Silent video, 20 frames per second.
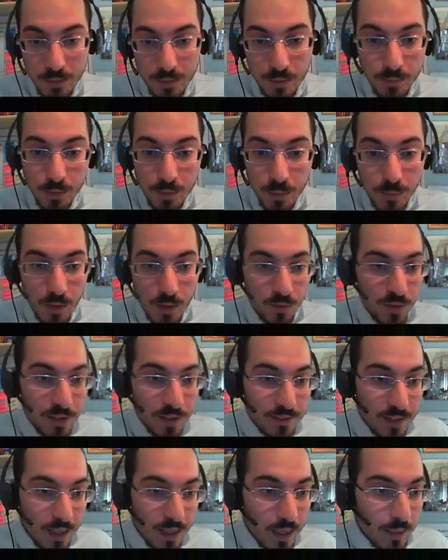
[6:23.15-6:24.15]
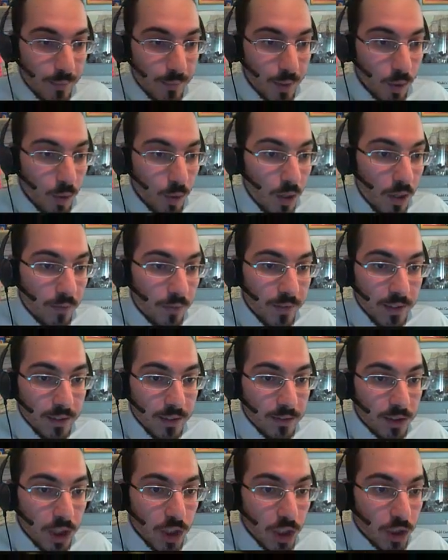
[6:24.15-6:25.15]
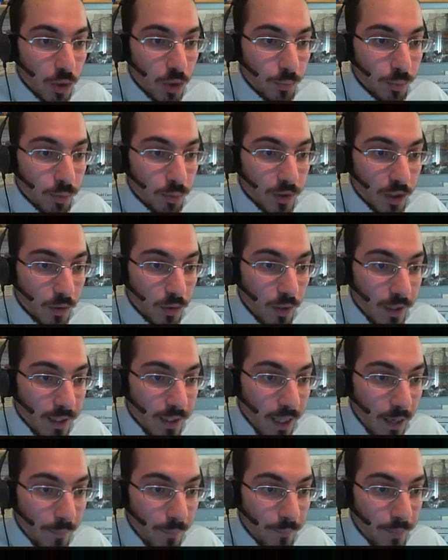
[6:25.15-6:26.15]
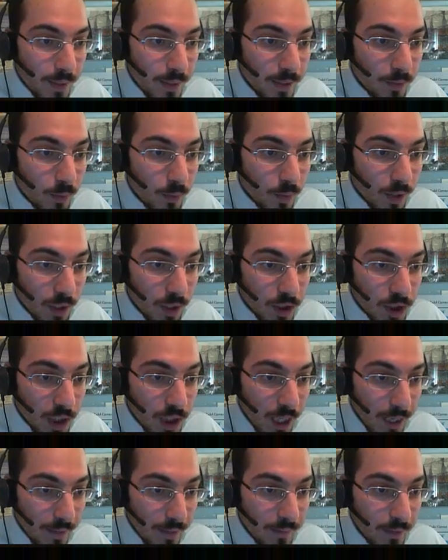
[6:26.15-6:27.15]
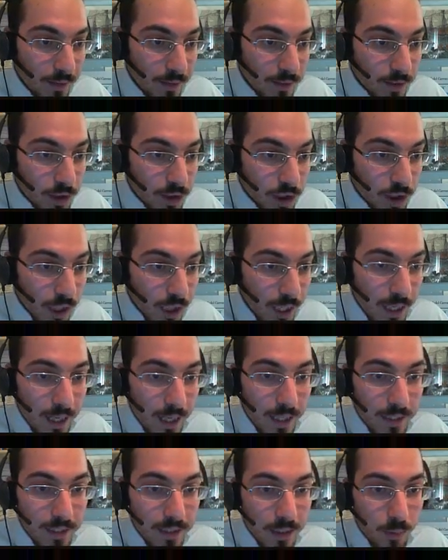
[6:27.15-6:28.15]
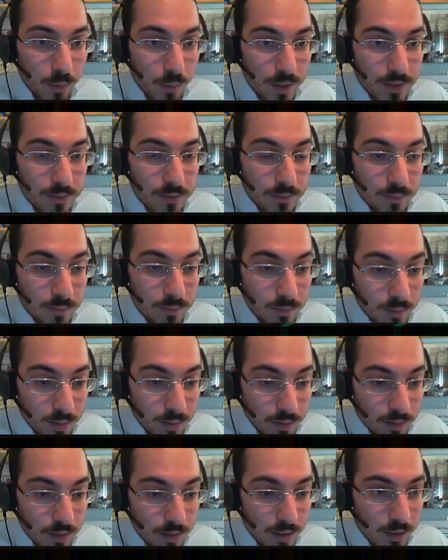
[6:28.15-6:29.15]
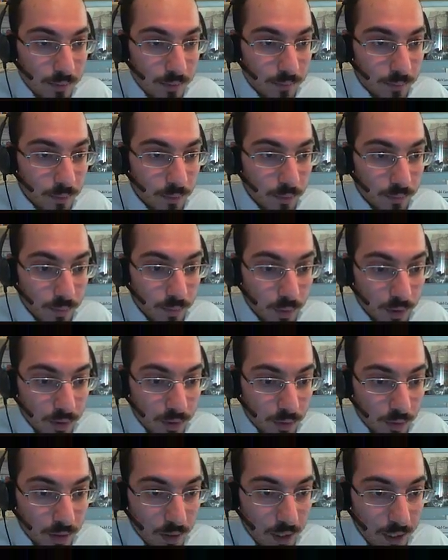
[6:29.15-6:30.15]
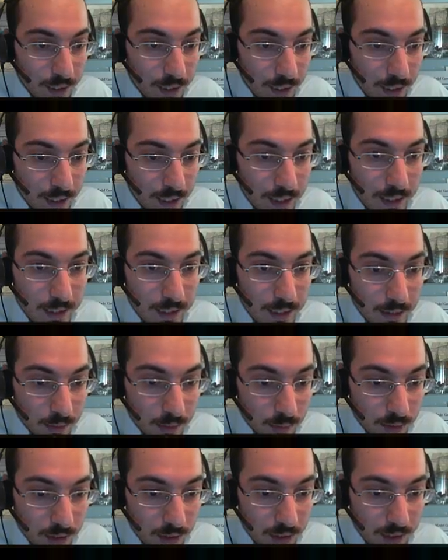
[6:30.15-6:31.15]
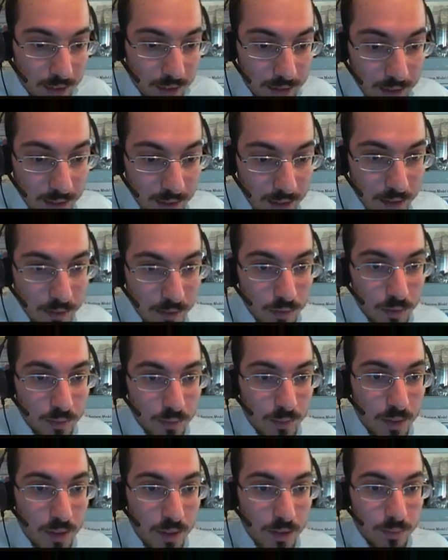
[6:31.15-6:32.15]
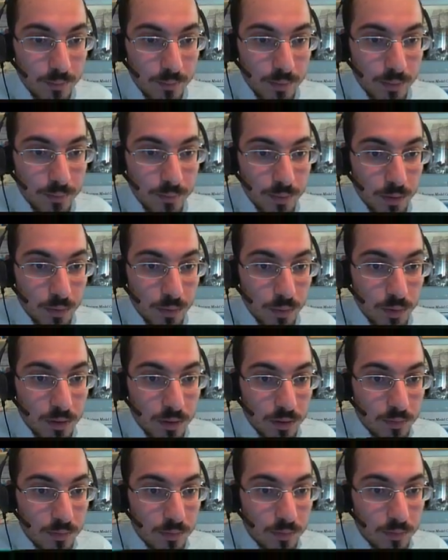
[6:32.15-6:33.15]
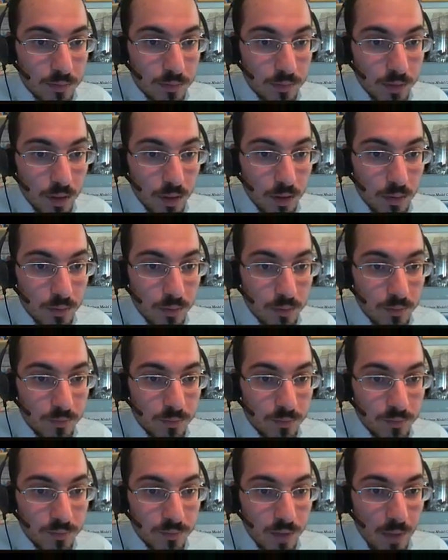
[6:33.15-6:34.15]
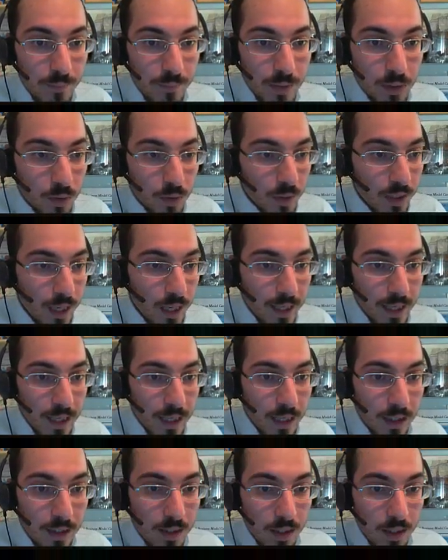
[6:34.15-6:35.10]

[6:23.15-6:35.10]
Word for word: Non, non, me lo fa entrare, però. Vedi, Ciccio puzza con le chiappe, ora c'è. C'è anche questo... Sì, vorrei tornare all'elenco delle cartelle. Non... Mi, mi scusi. No. Fammi tornare...